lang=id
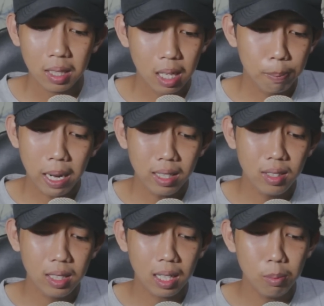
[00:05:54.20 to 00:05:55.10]
Ngapain
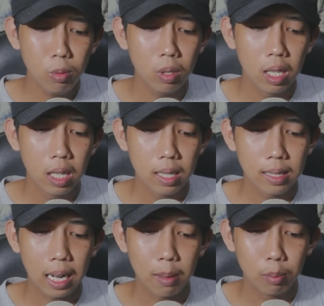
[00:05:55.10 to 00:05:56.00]
sih kamu?
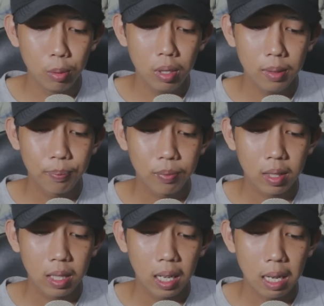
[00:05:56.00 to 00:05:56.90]
Ngehambur?
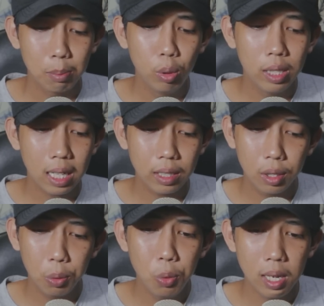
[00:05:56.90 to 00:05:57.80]
Hamburin
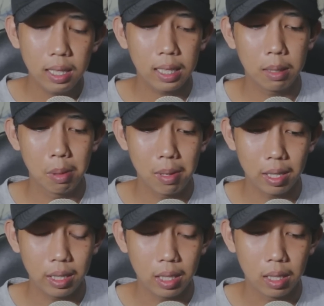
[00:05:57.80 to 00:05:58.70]
aja uang kata
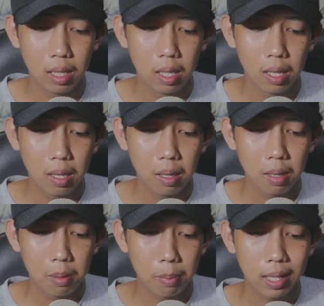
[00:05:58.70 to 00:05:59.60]
mamahnya.
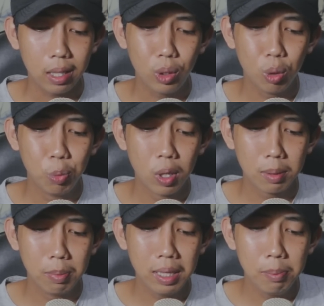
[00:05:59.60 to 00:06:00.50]
Mana itu
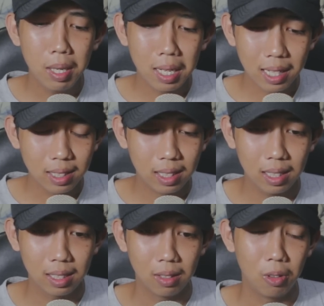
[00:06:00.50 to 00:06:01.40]
buat beli beras
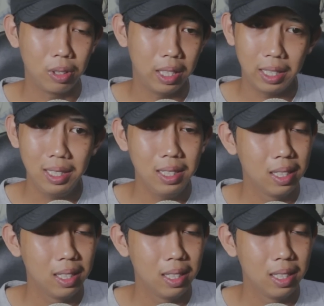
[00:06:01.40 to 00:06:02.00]
kak? Oke. Okay.